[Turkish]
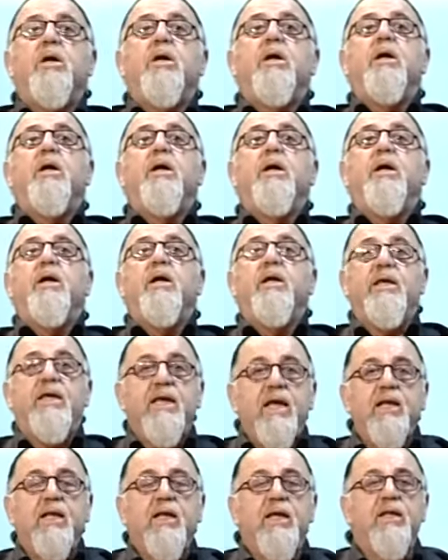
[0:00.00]
e,
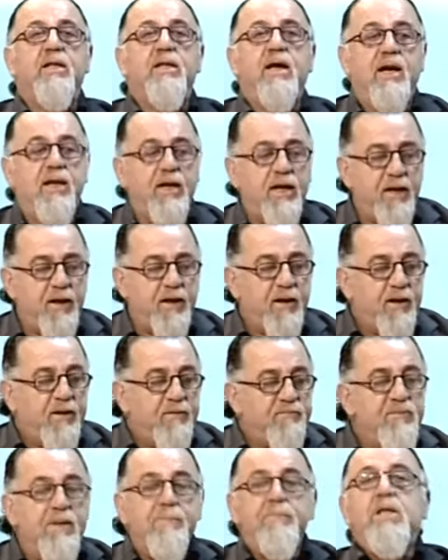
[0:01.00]
yeni idare
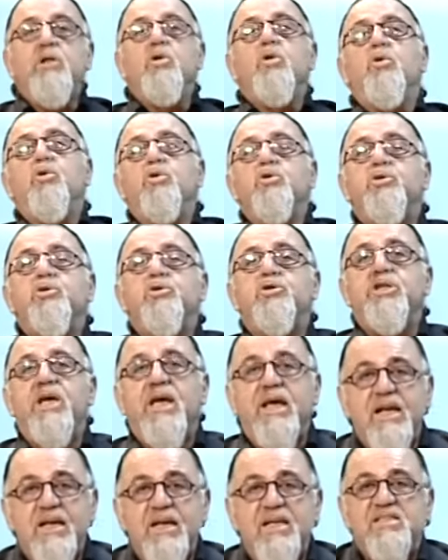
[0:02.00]
ve
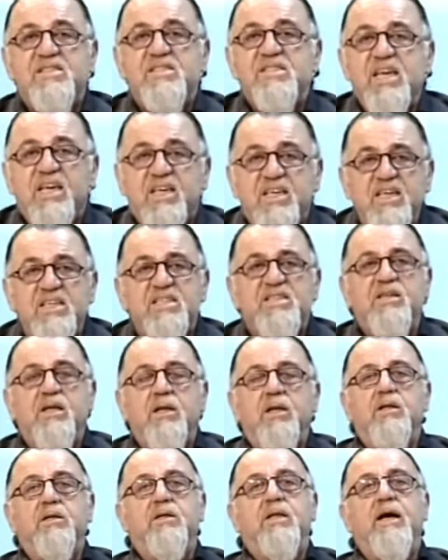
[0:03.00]
1958
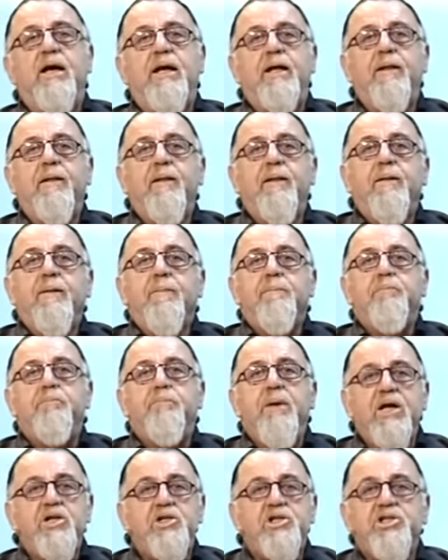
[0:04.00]
yılında
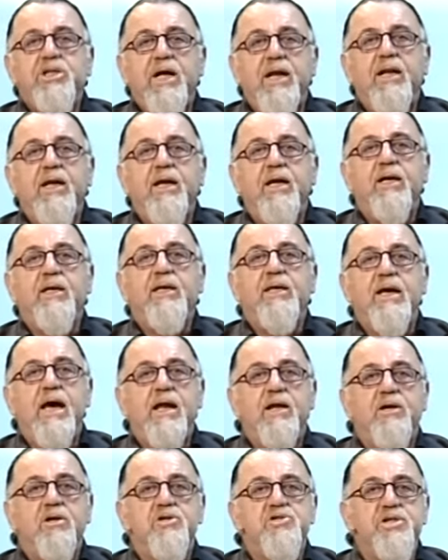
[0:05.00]
5 tane
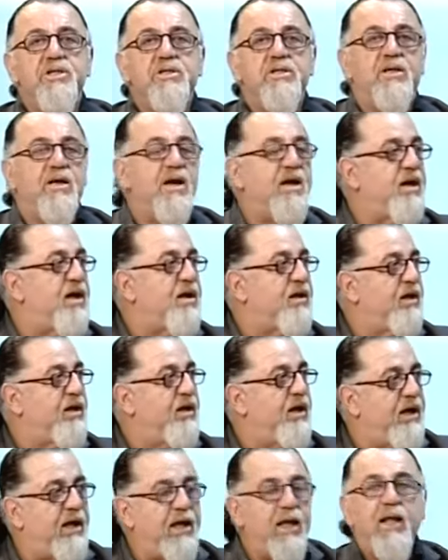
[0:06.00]
yargıcın
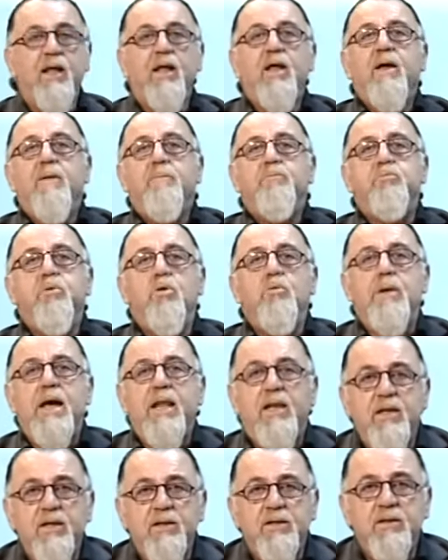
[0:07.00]
kararıyla bu
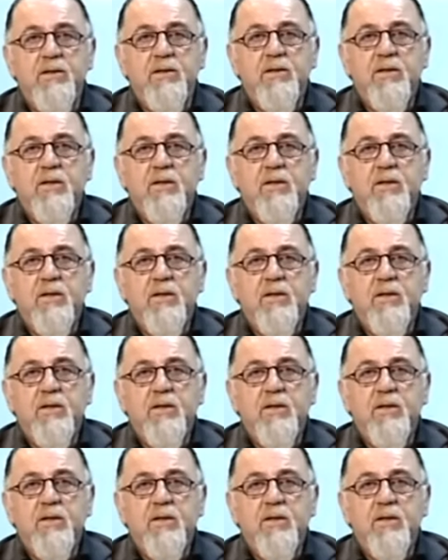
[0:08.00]
malın